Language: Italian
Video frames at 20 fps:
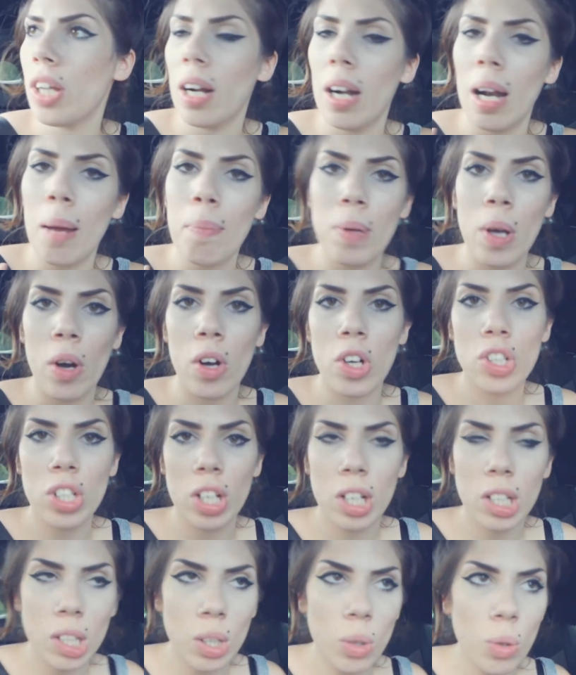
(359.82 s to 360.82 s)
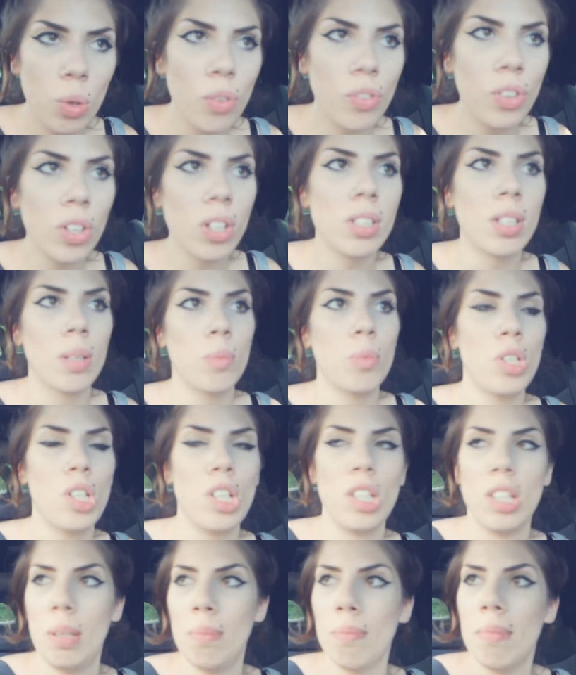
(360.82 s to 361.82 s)
c'era la pioggia, il diluvio e siamo
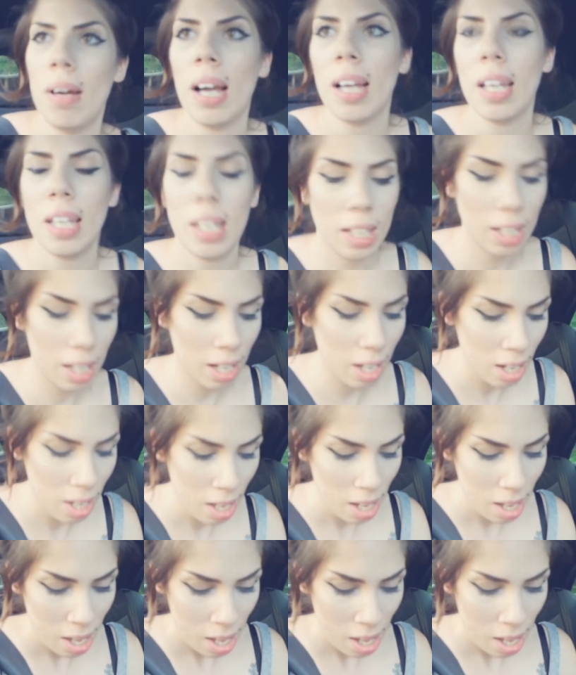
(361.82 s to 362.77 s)
usciti in macchina